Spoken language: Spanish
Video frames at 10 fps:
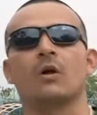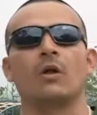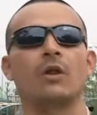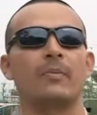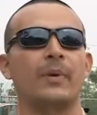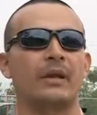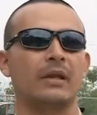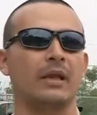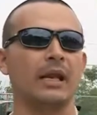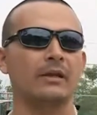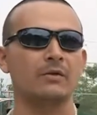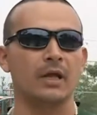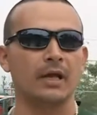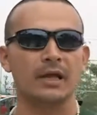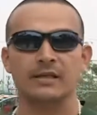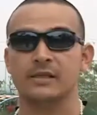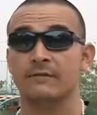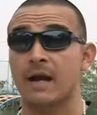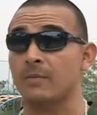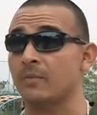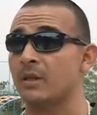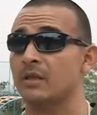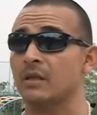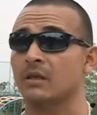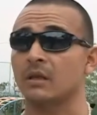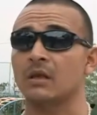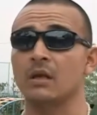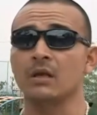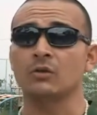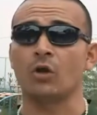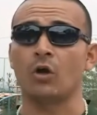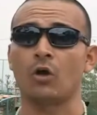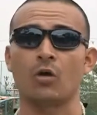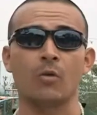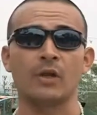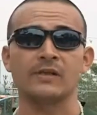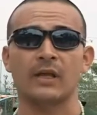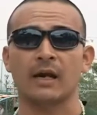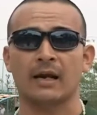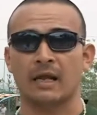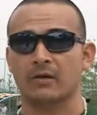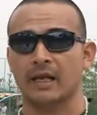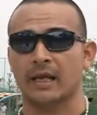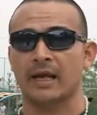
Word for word: Todo depende de la ayuda que recibamos, ¿me entiendes? Todo, como dicen, agrado quiere